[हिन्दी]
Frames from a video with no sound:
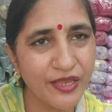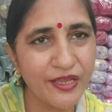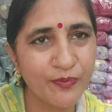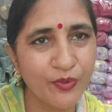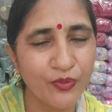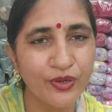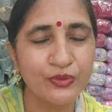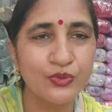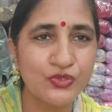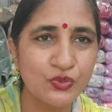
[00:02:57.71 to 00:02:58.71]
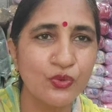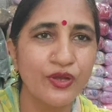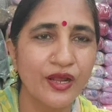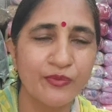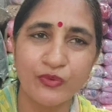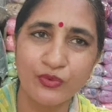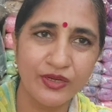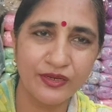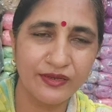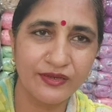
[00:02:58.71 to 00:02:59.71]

एक पौंड तो सौ ग्राम ऊन